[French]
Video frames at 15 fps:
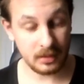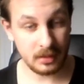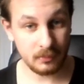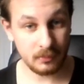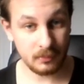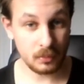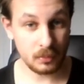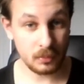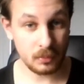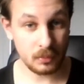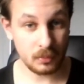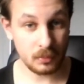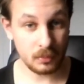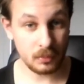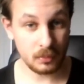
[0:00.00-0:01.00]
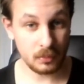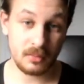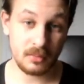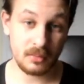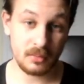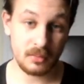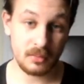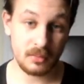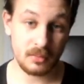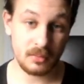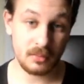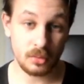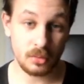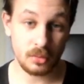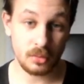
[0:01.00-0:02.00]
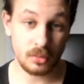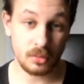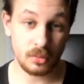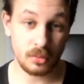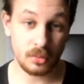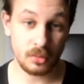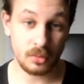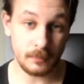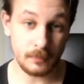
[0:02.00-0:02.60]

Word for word: des vidéos sur la sur le sur le